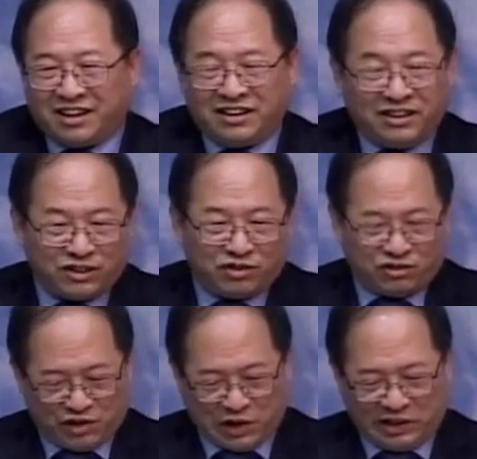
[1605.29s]
이런
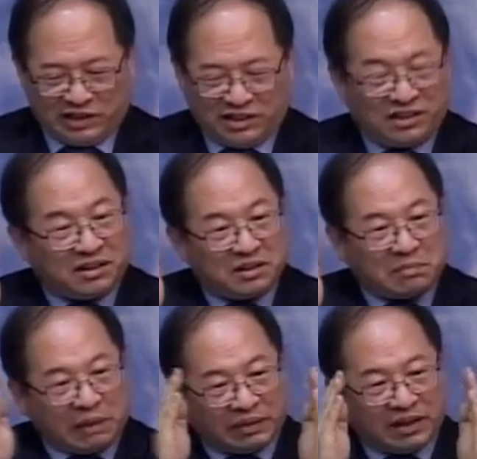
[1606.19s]
두 여인이
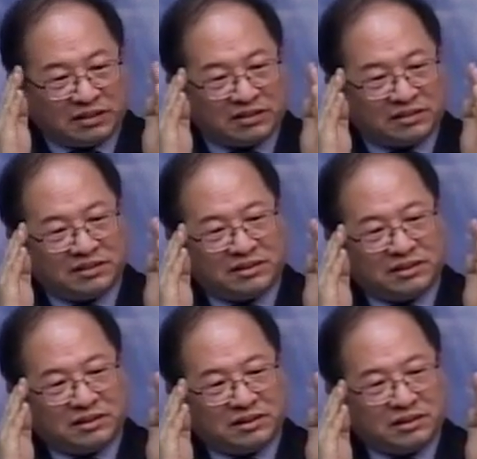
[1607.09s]
만나는
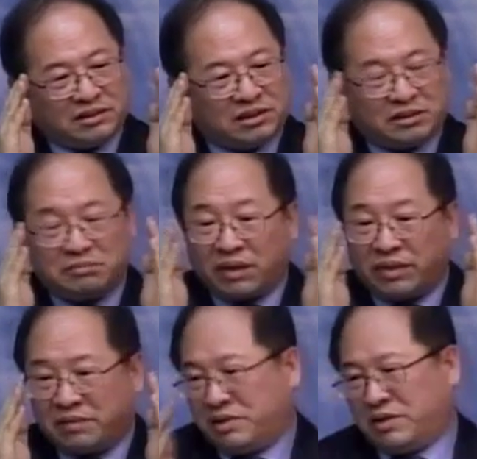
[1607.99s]
그런
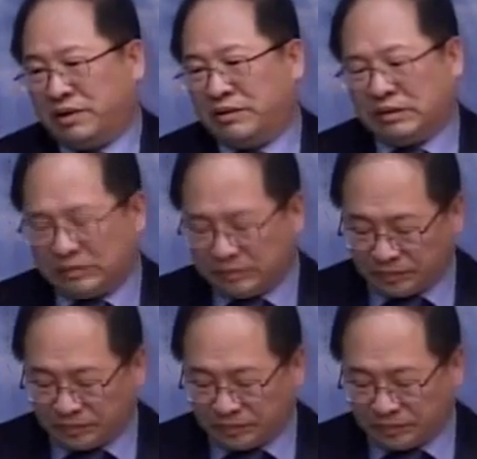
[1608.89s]
만남이 된 거예요.